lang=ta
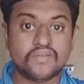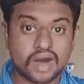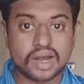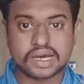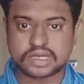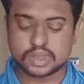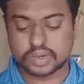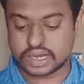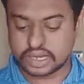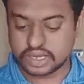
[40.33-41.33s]
வாக்கர்
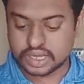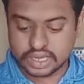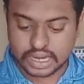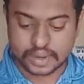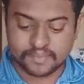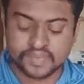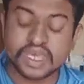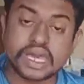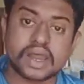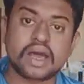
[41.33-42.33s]
சொல்கிறாரு ரைட்
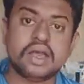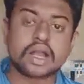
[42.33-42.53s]
எறா